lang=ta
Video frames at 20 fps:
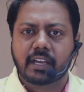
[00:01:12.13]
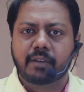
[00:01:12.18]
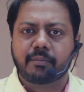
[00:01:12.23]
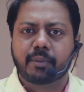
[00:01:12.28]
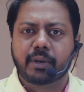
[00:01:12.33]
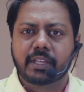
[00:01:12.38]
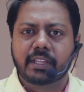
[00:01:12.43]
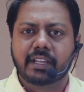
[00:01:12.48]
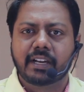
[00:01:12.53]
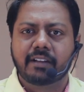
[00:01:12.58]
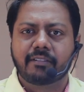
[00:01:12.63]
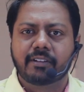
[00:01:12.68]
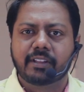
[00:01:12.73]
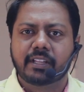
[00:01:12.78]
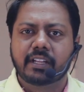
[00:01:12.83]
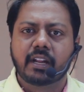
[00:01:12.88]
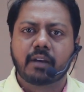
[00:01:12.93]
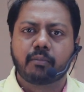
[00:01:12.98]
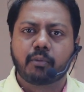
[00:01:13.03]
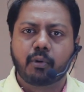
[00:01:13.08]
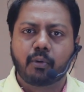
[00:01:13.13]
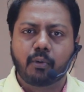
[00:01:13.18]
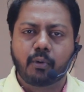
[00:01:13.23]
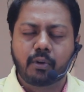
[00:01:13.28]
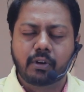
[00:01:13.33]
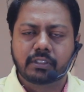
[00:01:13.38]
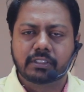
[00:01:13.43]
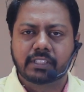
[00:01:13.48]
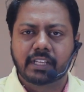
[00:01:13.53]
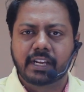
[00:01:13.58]
இப்போ இதில் வந்து நம்ம
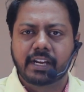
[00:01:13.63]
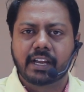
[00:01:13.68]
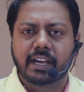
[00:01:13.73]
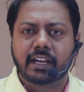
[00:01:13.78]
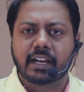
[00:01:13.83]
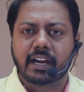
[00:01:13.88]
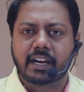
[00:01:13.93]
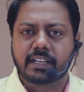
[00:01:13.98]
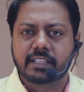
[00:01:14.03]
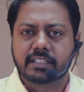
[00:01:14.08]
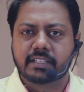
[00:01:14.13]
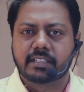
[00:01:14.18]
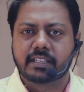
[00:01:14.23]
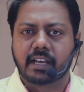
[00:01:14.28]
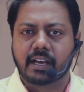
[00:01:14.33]
ஒரு சைடாக கடிச்சு